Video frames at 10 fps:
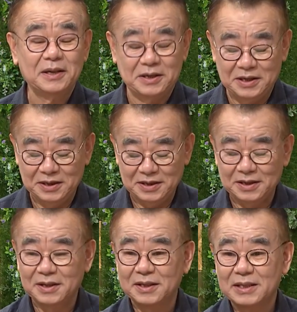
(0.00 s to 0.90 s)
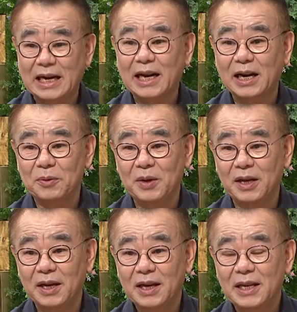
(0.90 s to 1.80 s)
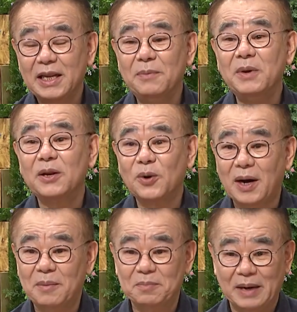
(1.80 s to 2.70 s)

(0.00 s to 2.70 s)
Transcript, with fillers: 그 사람이 임의로 한,